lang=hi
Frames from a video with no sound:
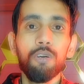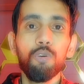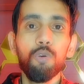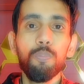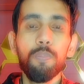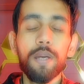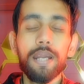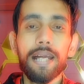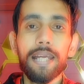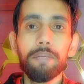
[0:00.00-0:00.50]

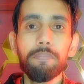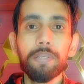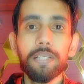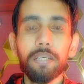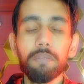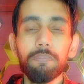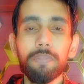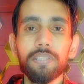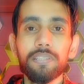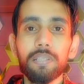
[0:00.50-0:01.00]
ऊपर आई
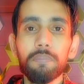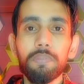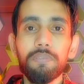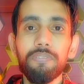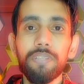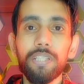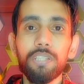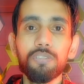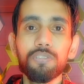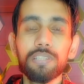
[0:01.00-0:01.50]
बटन में सभी
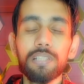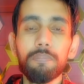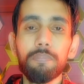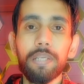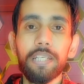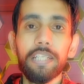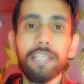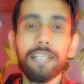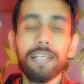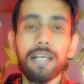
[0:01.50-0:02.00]
वीडियोस का
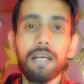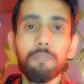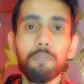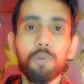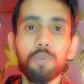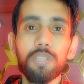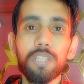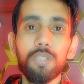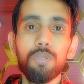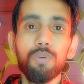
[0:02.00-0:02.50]
मैं लिंक
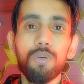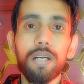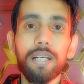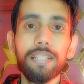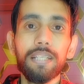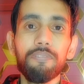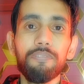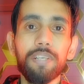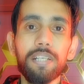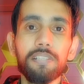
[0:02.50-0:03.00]
आपको दे दूंगा
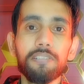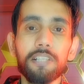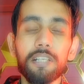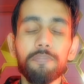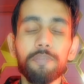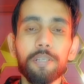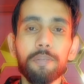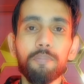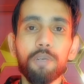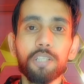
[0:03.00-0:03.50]
या फिर
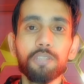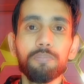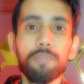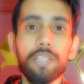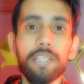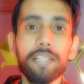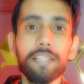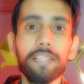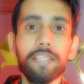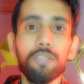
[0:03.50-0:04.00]
डिस्क्रिप्शन बॉक्स
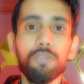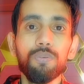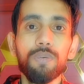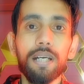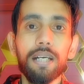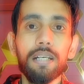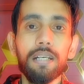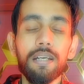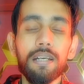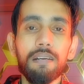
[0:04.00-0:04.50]
में लिंक दे
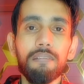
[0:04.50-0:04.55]
दूंगा